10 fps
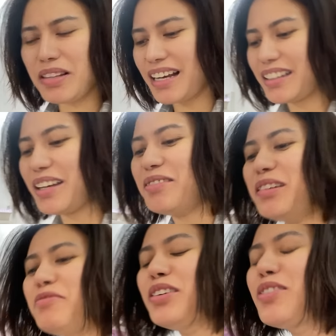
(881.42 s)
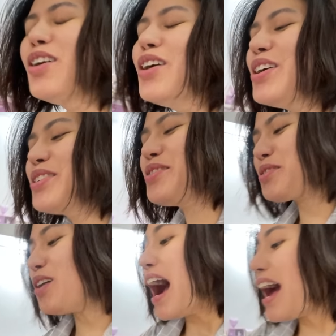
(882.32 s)
lang ata yung huling vlog ko. Diyos
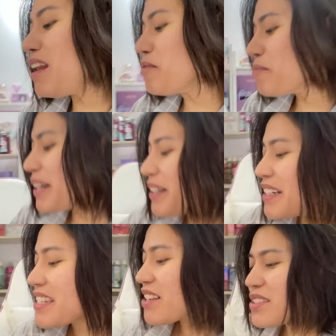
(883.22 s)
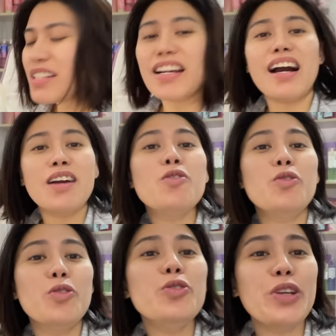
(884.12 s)
ko, alam niyo ba, Iris Loves,
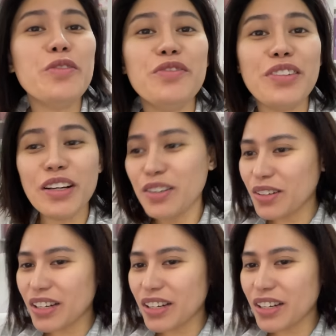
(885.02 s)
nagkakagulo-gulo na yung vlog ko